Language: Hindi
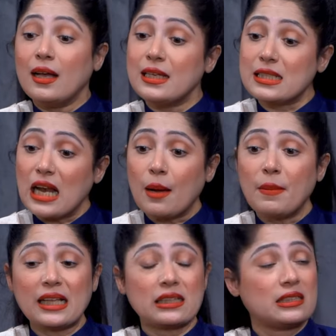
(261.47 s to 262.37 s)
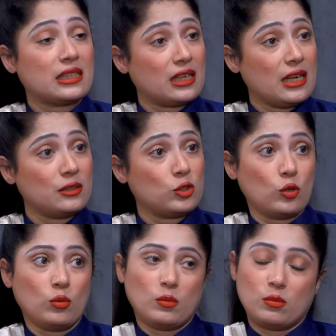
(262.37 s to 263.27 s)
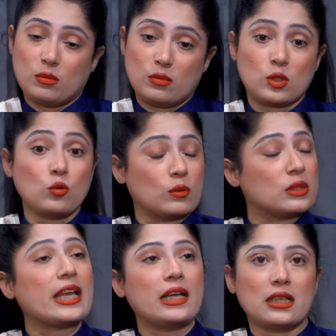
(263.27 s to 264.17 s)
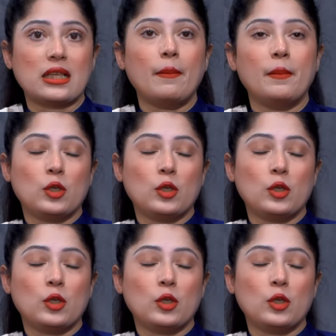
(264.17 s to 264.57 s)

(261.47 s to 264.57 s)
इस्लामाबाद तक का चलो सूट सही करता है